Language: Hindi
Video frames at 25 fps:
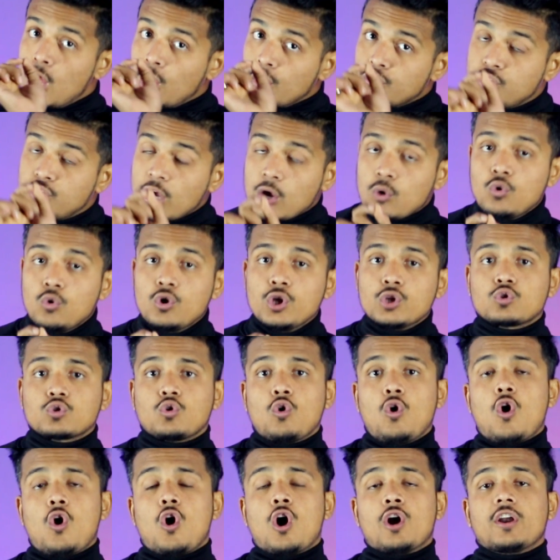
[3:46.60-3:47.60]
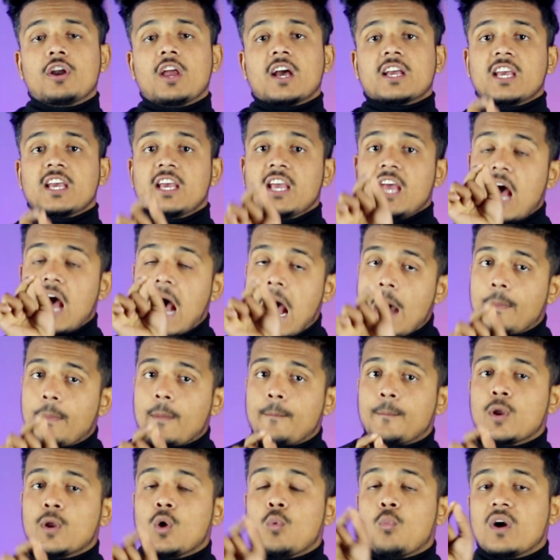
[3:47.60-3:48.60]
जरूर इसको ऑन रखें आप
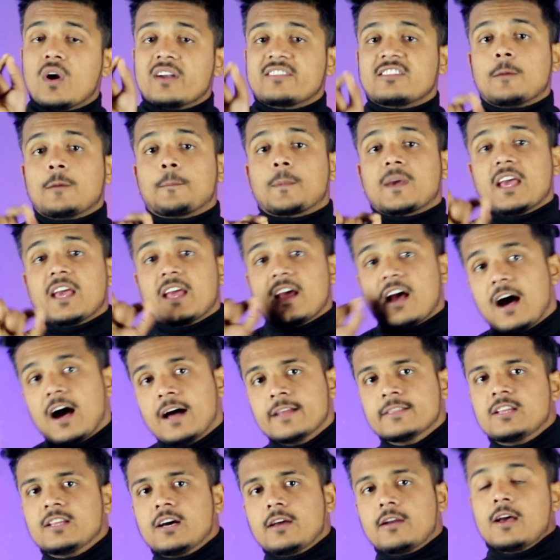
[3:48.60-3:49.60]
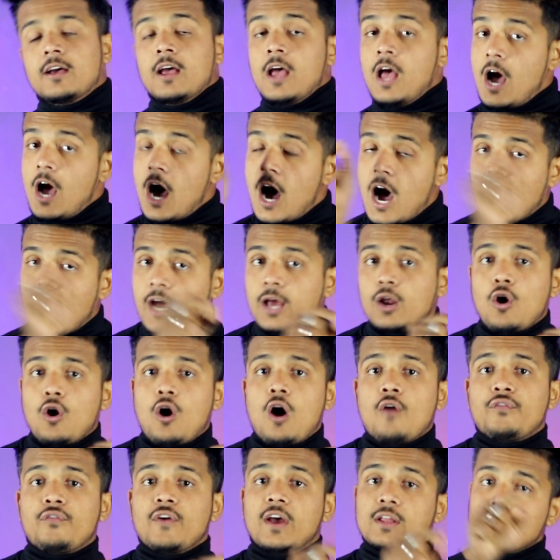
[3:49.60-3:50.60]
अपने व्हाट्सएप के अंदर अगर
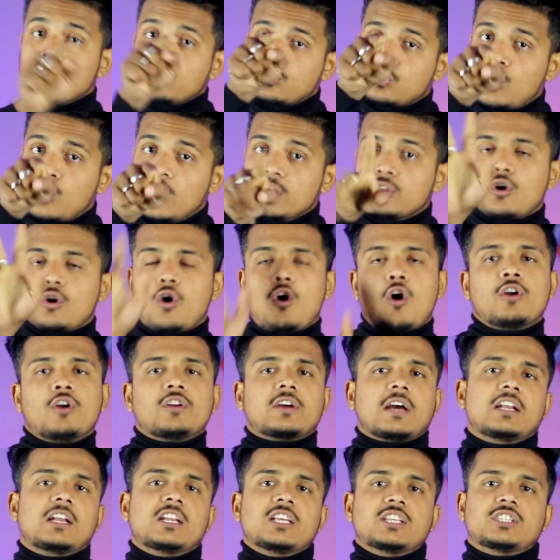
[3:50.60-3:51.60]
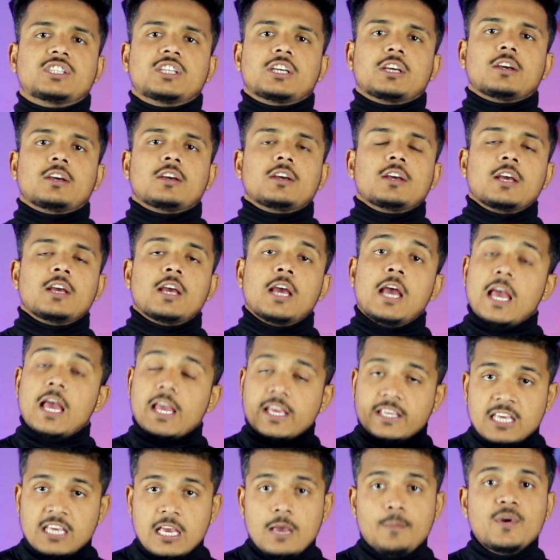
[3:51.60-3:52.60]
ऑफ है तो तुरंत ऑन कर लीजिए
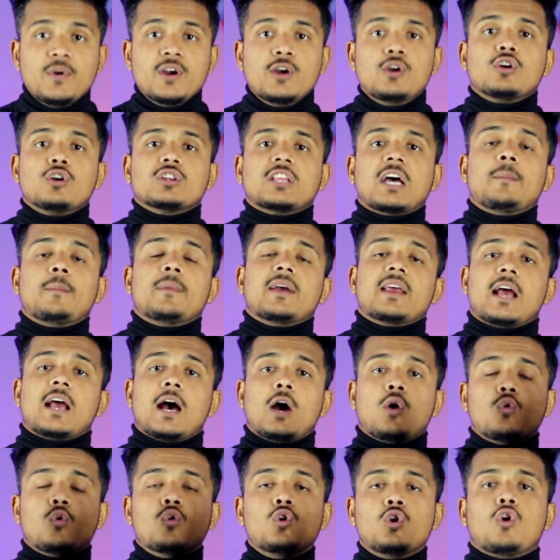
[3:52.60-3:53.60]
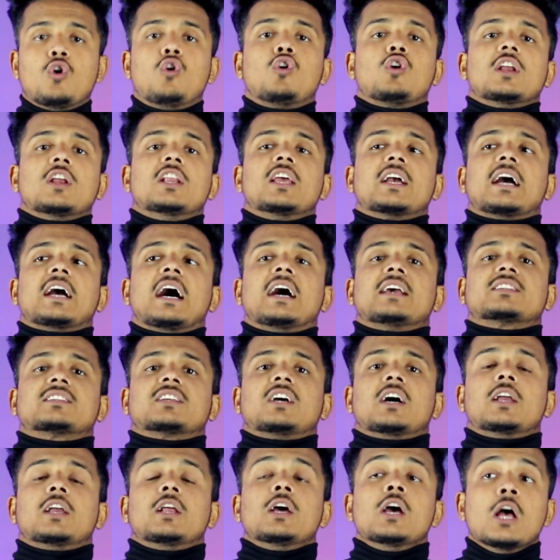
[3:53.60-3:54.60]
ये वीडियो था मेरा उन लोगों के लिए
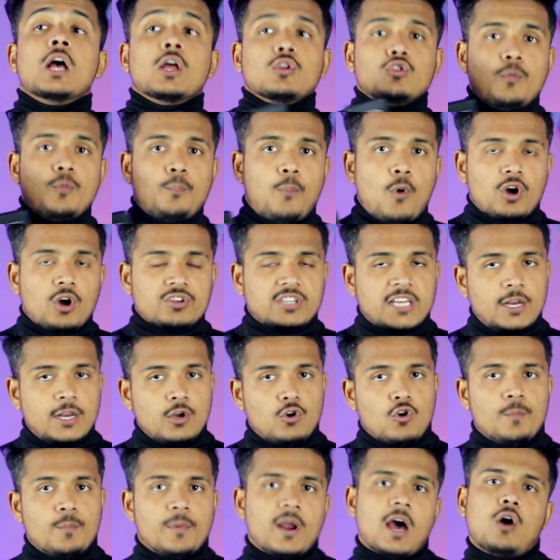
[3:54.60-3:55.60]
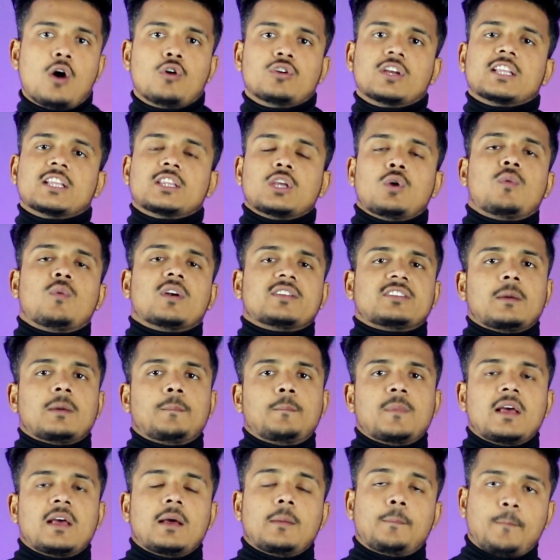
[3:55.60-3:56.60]
खासकर जो बहुत सारे गुमराह हो जाते हैं व्हाट्सएप
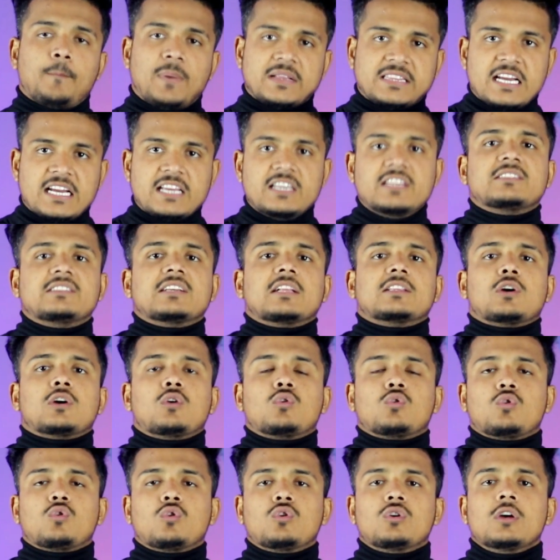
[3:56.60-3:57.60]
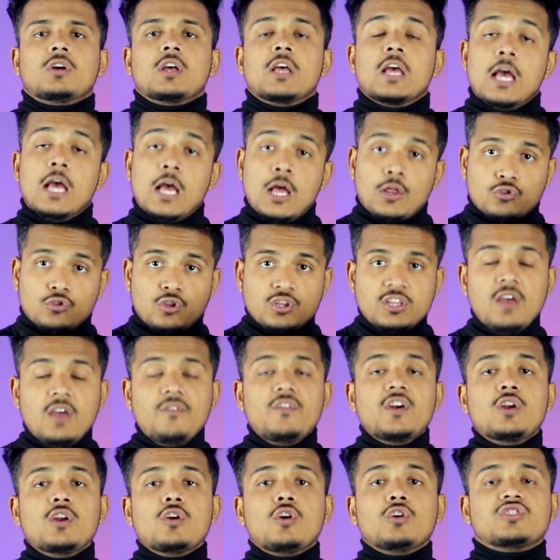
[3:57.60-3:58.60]
में पता ही नहीं चलता उनको तो ये
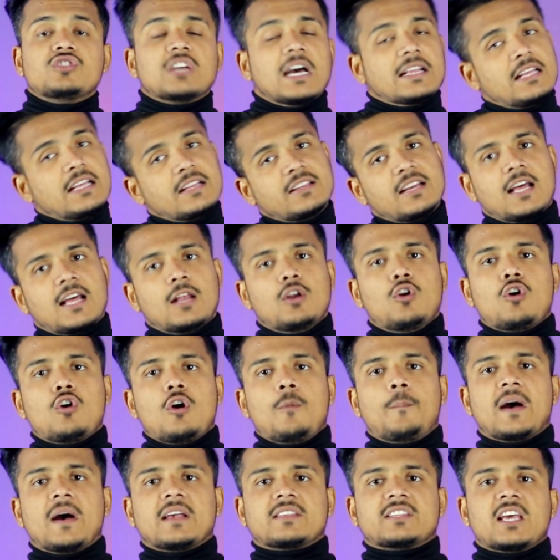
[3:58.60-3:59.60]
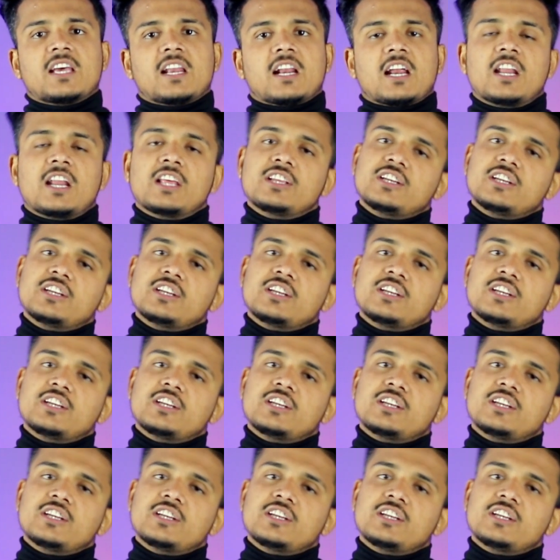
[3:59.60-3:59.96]
वीडियो ज़्यादा ज़्यादा लोगों के पास शेयर करें